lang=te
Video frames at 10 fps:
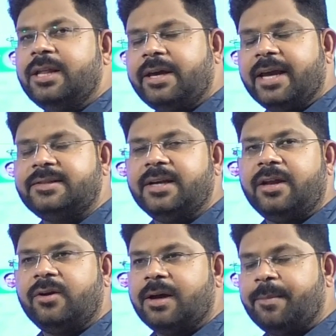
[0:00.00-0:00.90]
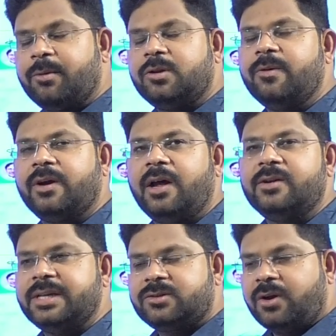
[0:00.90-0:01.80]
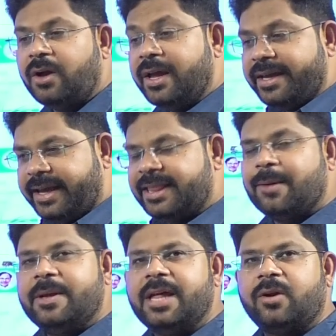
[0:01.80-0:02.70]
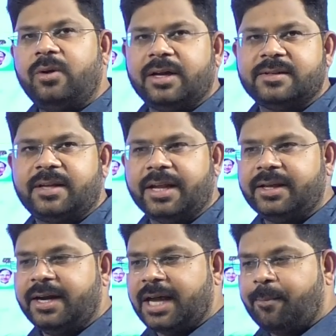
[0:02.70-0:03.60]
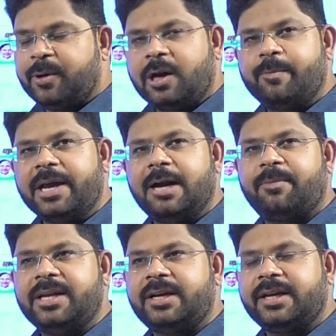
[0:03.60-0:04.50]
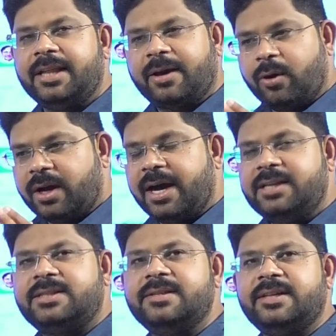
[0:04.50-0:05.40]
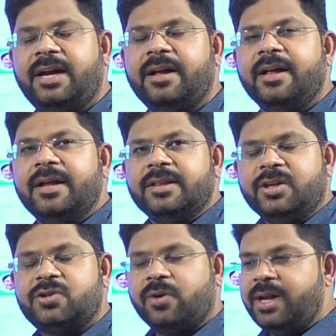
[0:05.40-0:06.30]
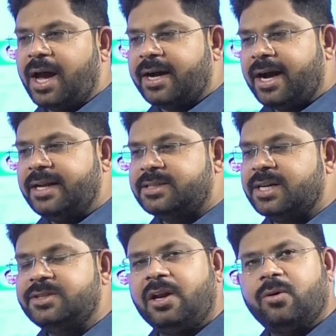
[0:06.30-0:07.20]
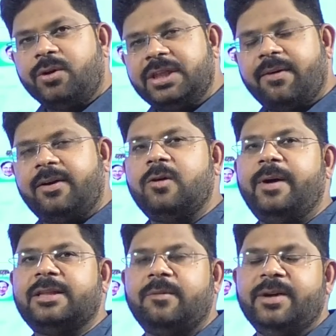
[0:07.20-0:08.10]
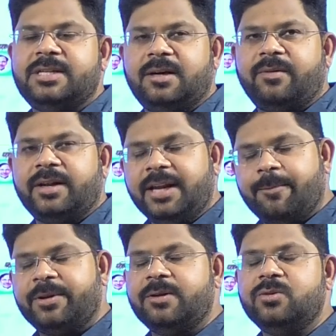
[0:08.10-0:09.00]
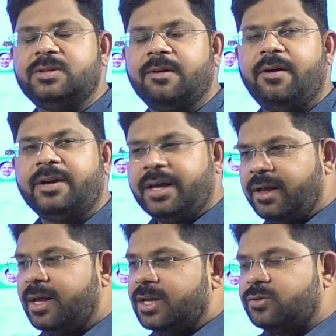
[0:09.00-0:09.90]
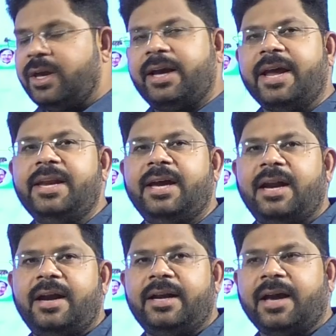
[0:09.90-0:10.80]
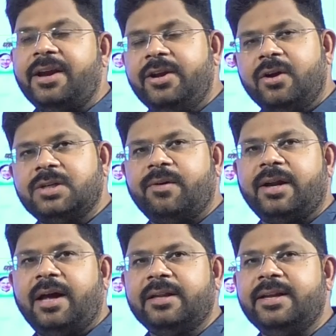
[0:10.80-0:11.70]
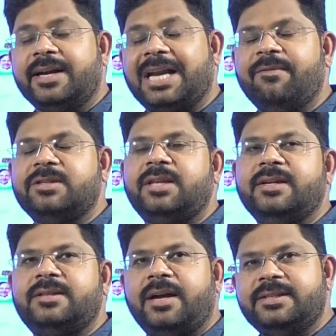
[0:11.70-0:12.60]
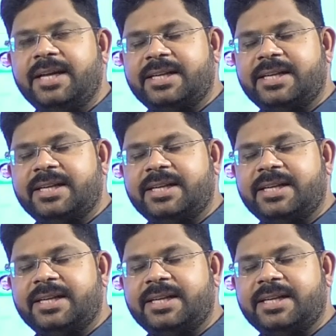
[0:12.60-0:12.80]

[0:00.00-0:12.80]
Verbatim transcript: అనేది కేసీఆర్ యొక్క ప్రభుత్వం యొక్క ఆలోచన సో ఎంతమంది అర్హులకు ఇస్తారు ఎందుకంటే అప్పట్లో పైలట్ ప్రాజెక్ట్ కింద ఒక కాన్స్టిట్యున్సీనే తీసుకొని ఆ కాన్స్టిట్యున్సీలో కొంతవరకు మాత్రమే ఇచ్చినటువంటి నేపథ్యం చూసాం కాబట్టి సో ఇక ఎన్నికల నాటికి అన్ని నియోజకవర్గాలకు దీన్ని ఎట్లా విస్తరిస్తారనే